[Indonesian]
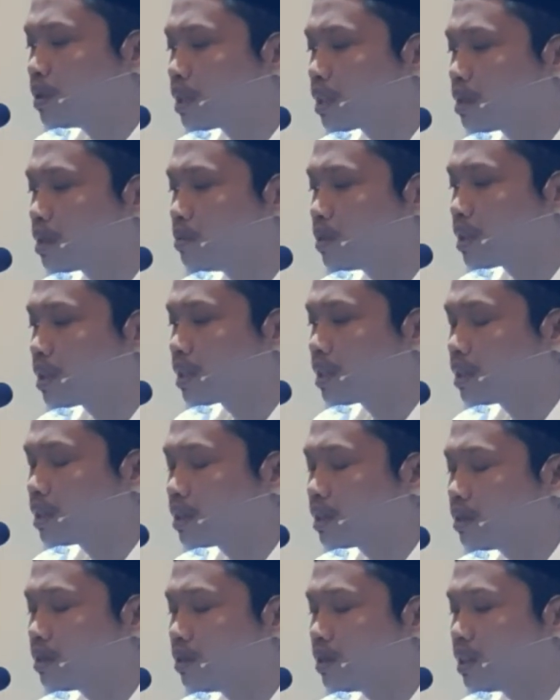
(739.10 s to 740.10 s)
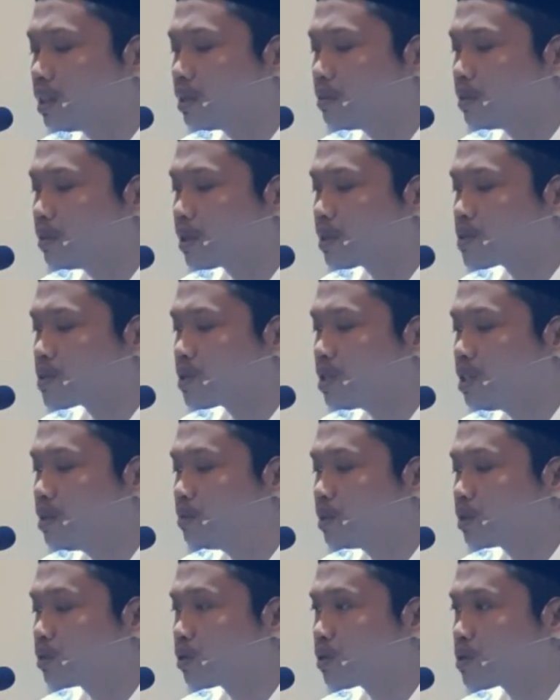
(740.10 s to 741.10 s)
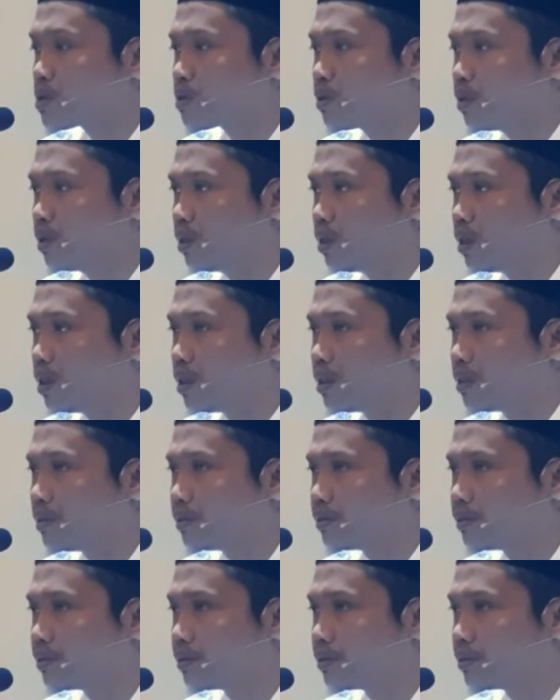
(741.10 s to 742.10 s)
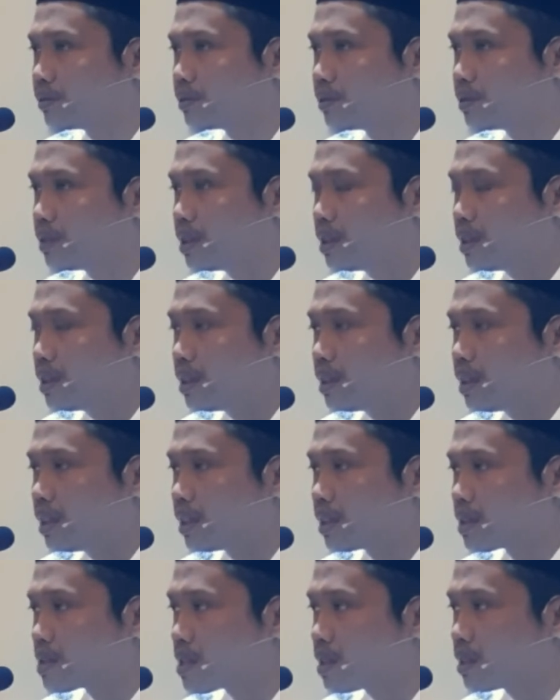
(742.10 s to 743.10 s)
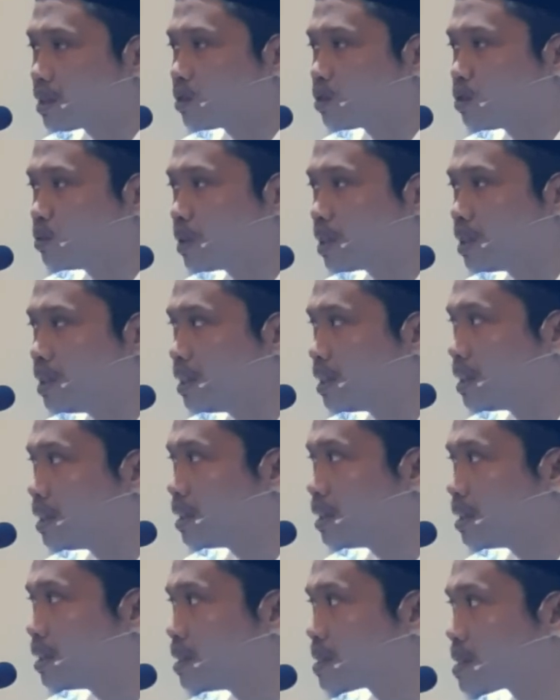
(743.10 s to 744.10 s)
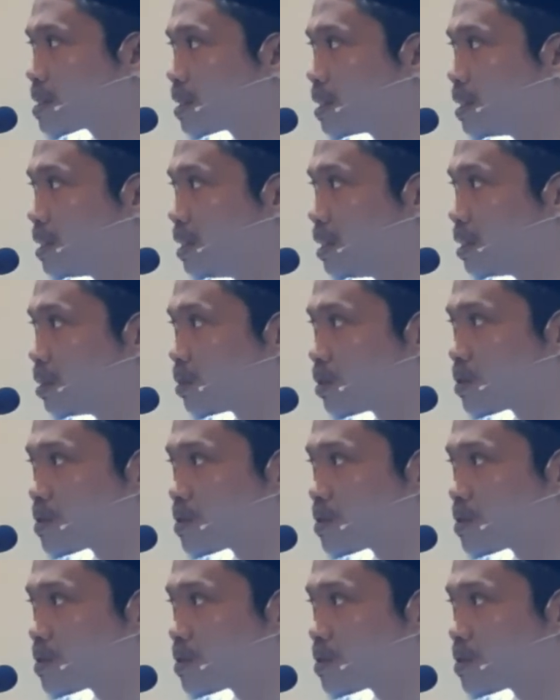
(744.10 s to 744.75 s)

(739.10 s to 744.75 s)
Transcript: maka berkata oleh para sahabat Rasulullah yang saat itu berdiri di sekeliling